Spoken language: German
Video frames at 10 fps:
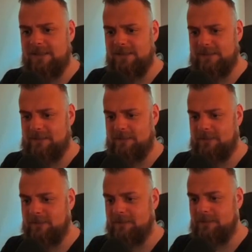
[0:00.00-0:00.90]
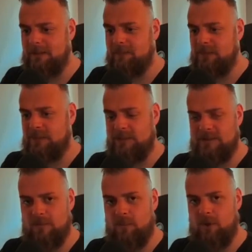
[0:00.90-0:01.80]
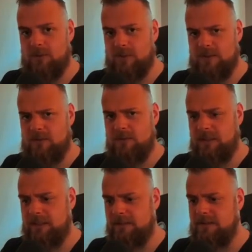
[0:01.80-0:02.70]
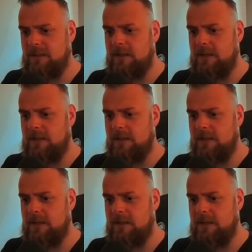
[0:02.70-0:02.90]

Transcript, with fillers: dann äh, habt ihr hier diese Mod und das könnt ihr halt